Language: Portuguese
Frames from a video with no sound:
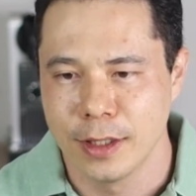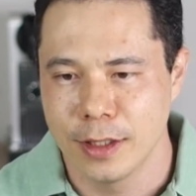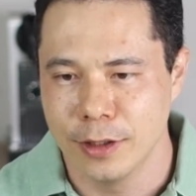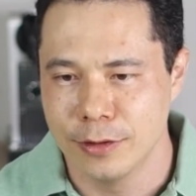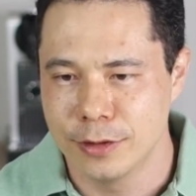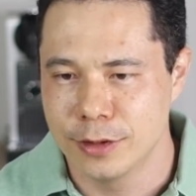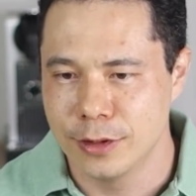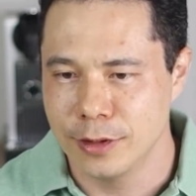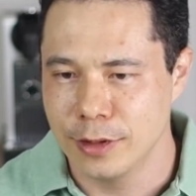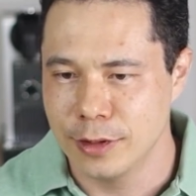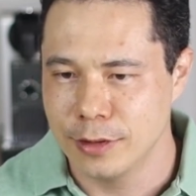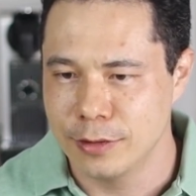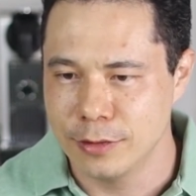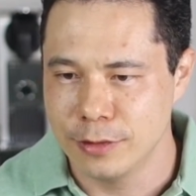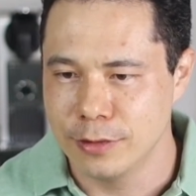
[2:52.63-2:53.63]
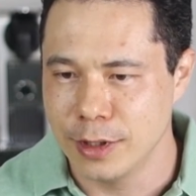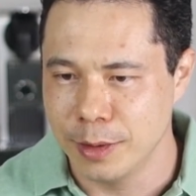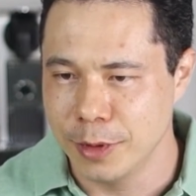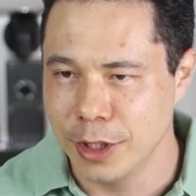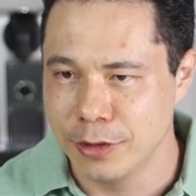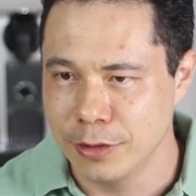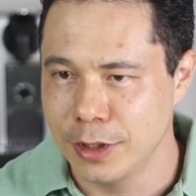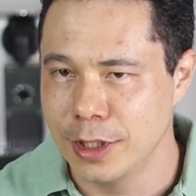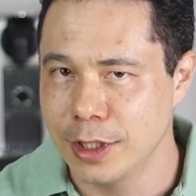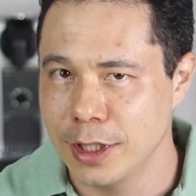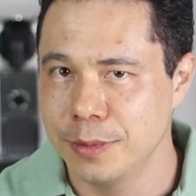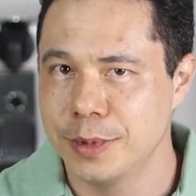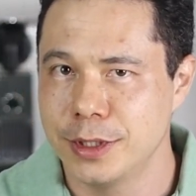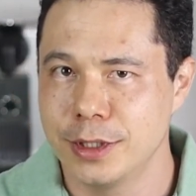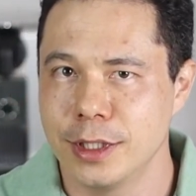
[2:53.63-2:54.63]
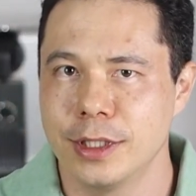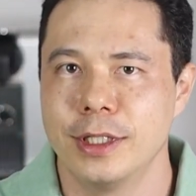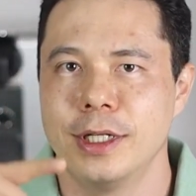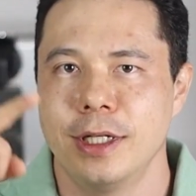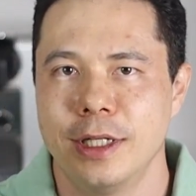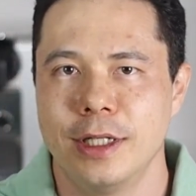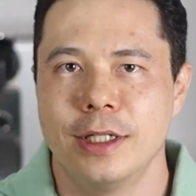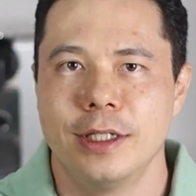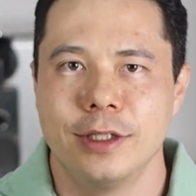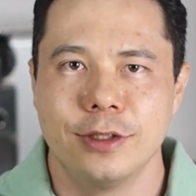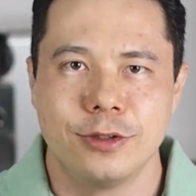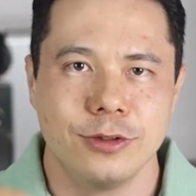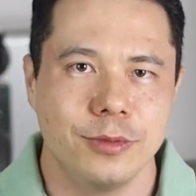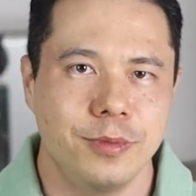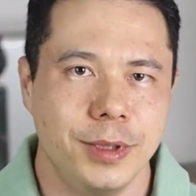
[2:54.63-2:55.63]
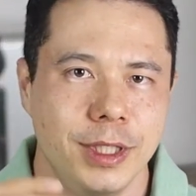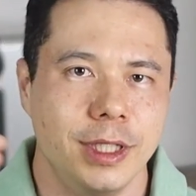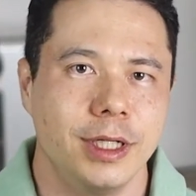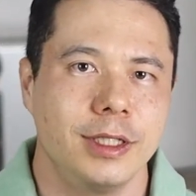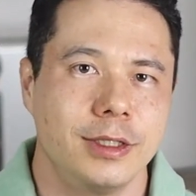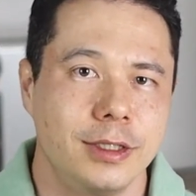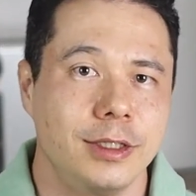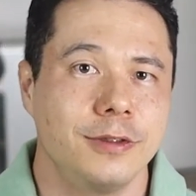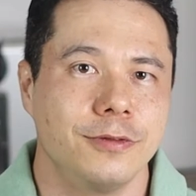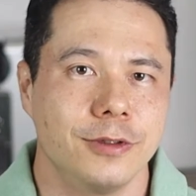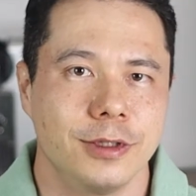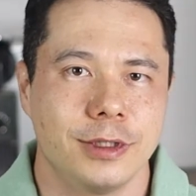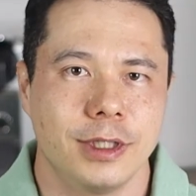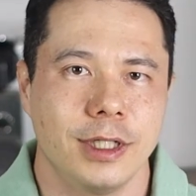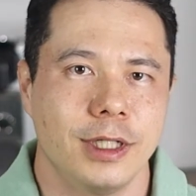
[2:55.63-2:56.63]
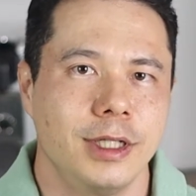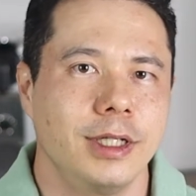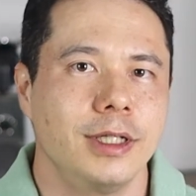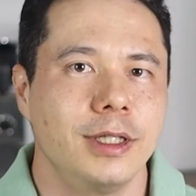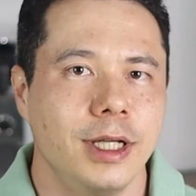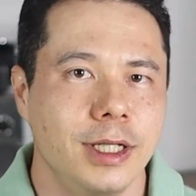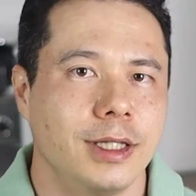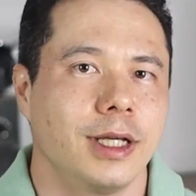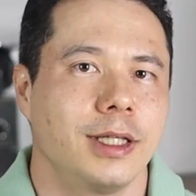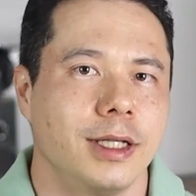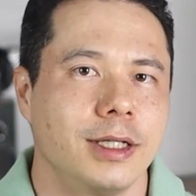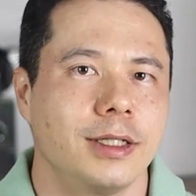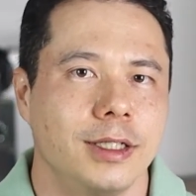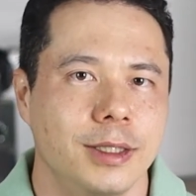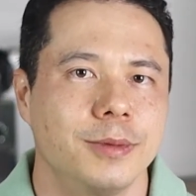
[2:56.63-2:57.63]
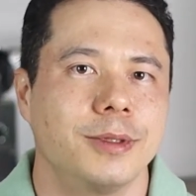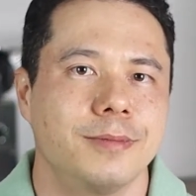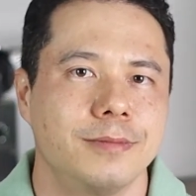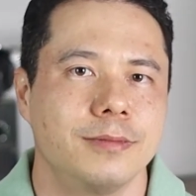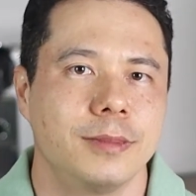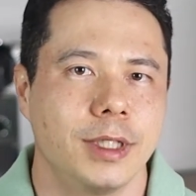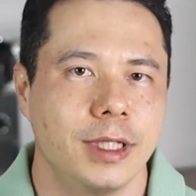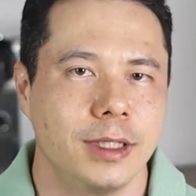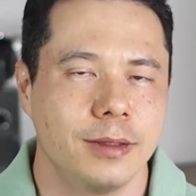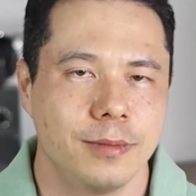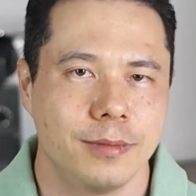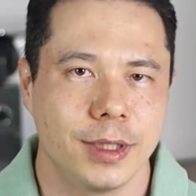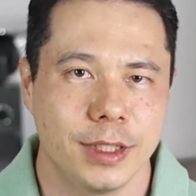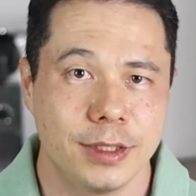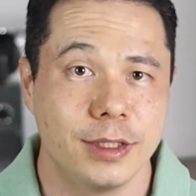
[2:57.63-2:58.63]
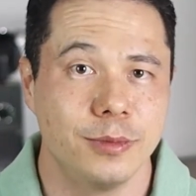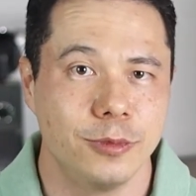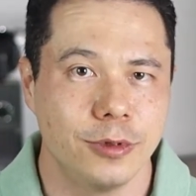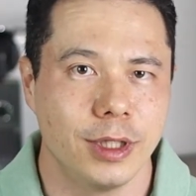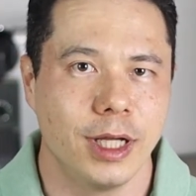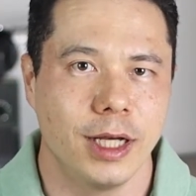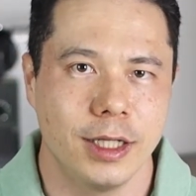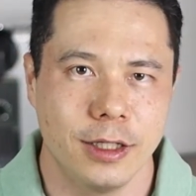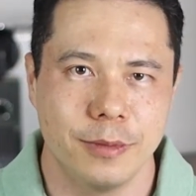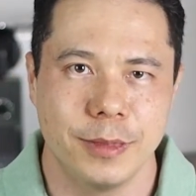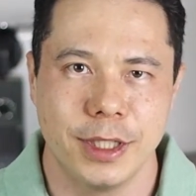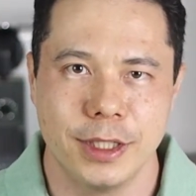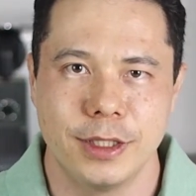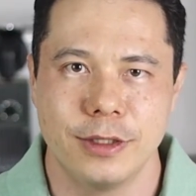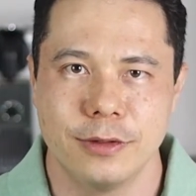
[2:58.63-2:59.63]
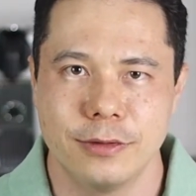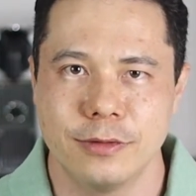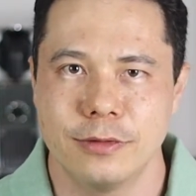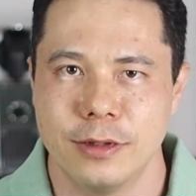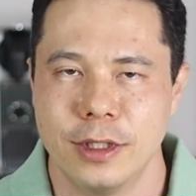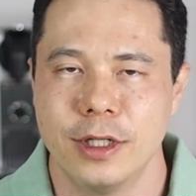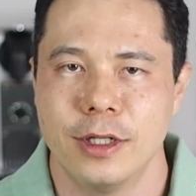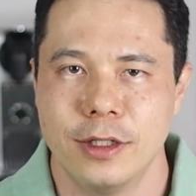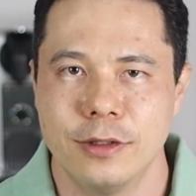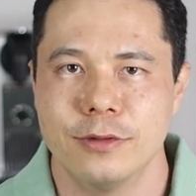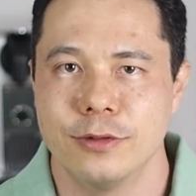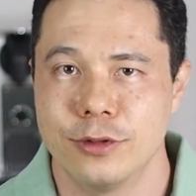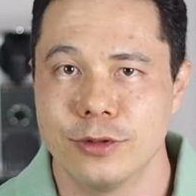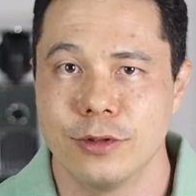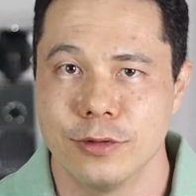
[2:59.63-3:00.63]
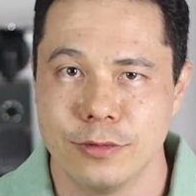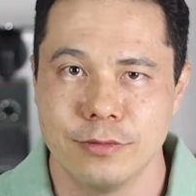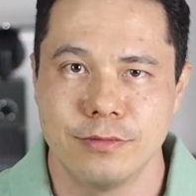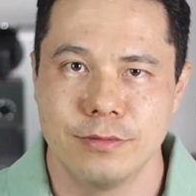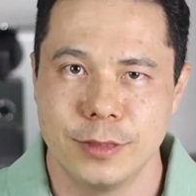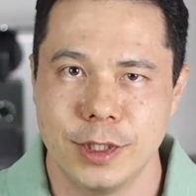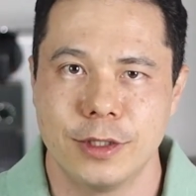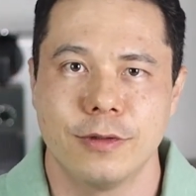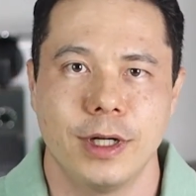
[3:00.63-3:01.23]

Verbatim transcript: Então, a melatonina ela precisa subir antes de você ir deitar na cama, né, para simular realmente um, um sono de